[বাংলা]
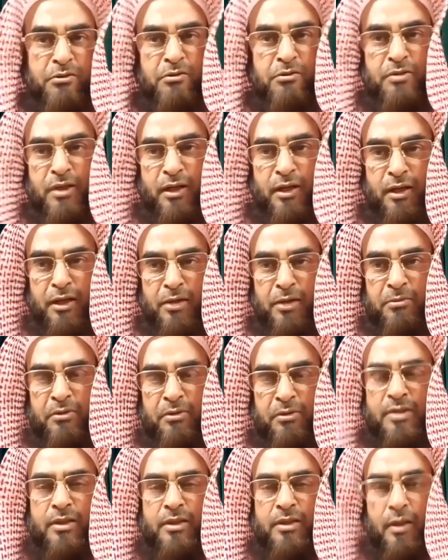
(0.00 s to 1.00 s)
আর
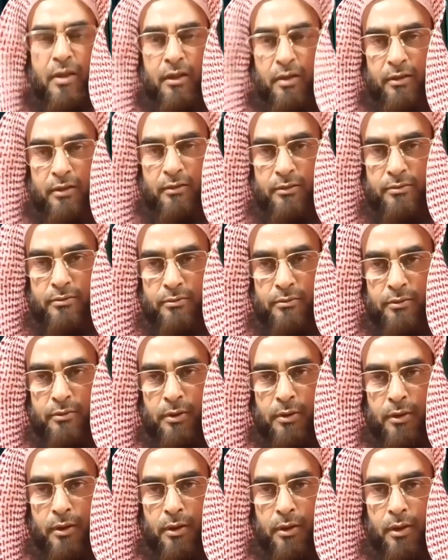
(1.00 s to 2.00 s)
তারপরে ও
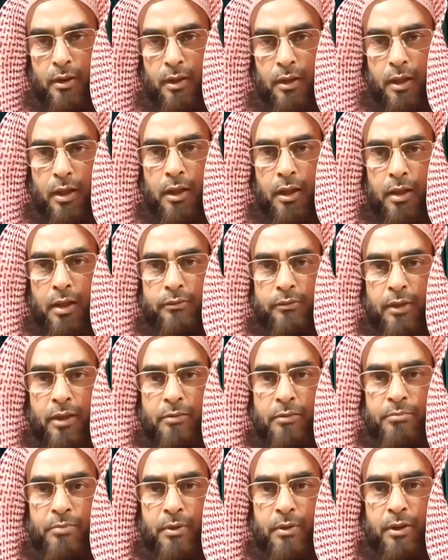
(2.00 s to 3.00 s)
বেদাতি দলের
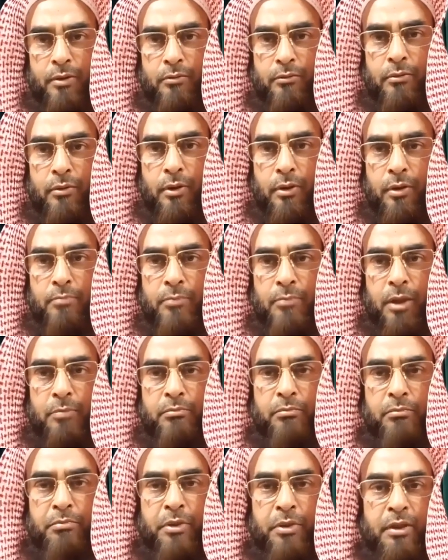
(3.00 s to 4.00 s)
সমর্থক হ্যাঁ
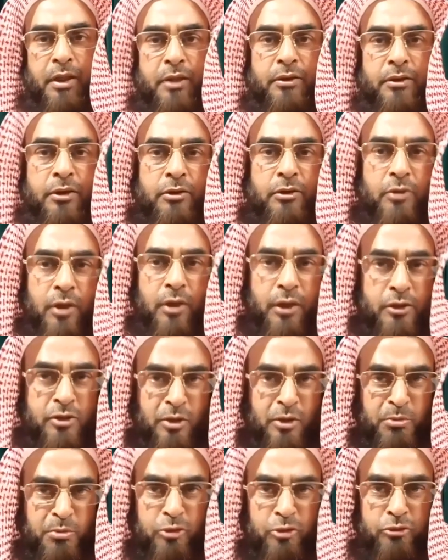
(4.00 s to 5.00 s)
সে কিসের হালায় দিস
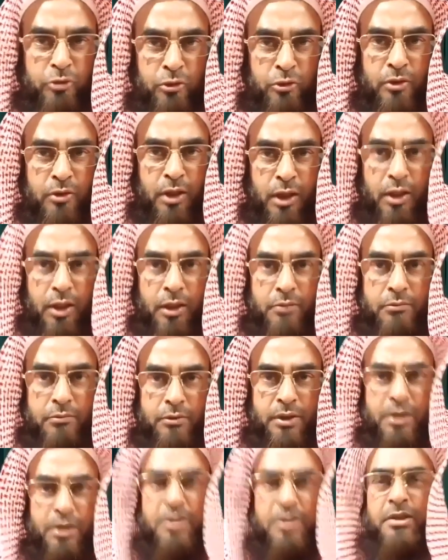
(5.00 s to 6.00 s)
জঙ্গি আবার হালায়
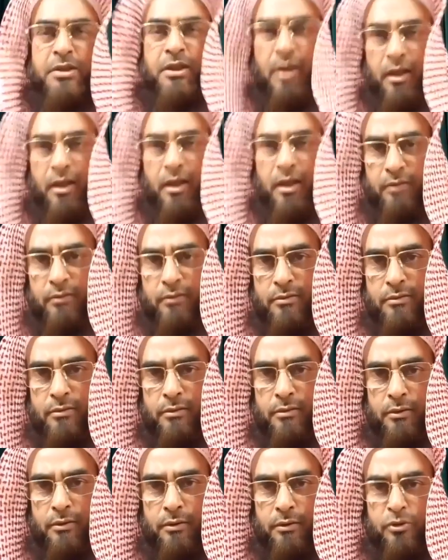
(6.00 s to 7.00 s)
দিছে নাকি অসম্ভব
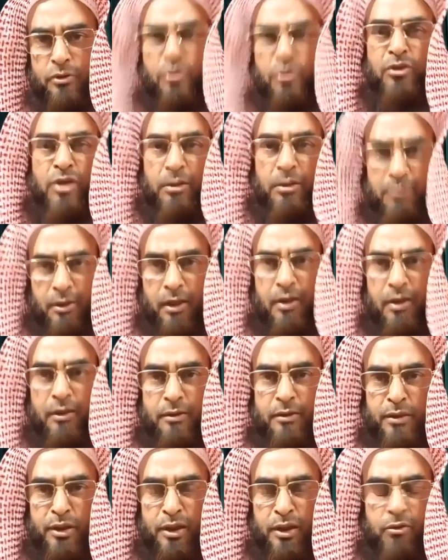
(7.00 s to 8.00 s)
কথা হ্যাঁ
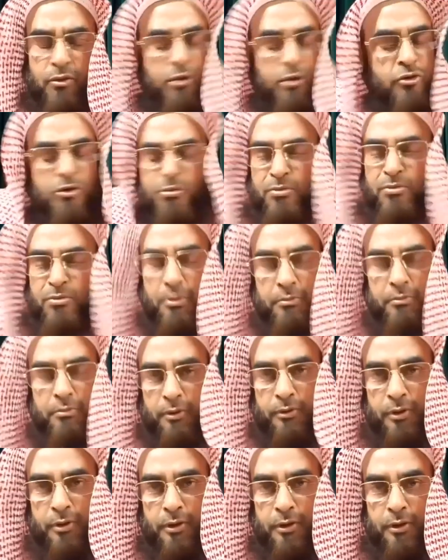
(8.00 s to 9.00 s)
খারেজি কোনোদিন হালায় দিস
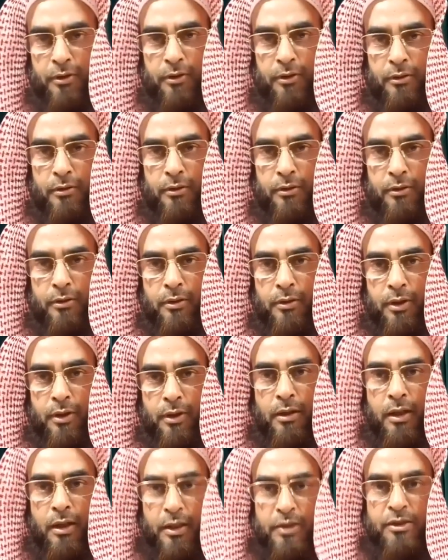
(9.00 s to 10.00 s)
হয়
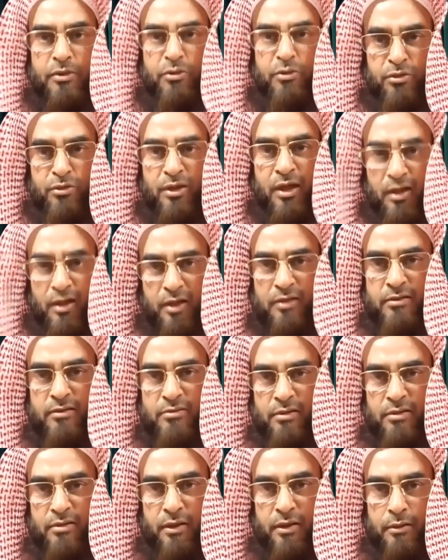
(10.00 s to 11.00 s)
চরমপন্থী হালে দিস
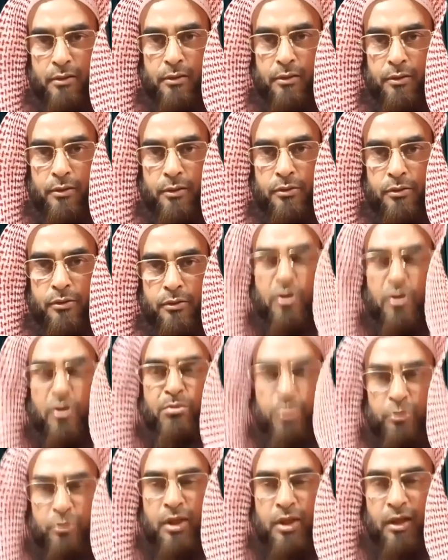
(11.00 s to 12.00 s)
আহরুল হাদিস মানে আহরুল
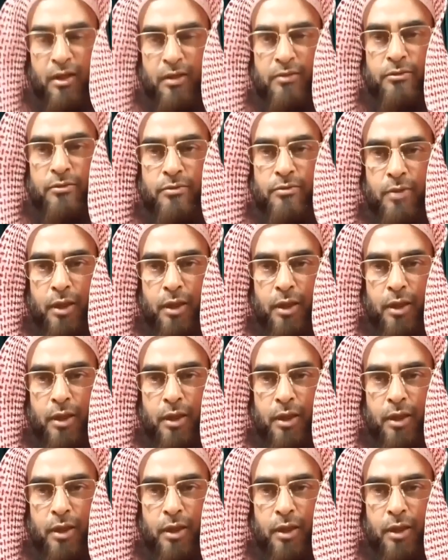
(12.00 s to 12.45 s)
ওয়াসাত জি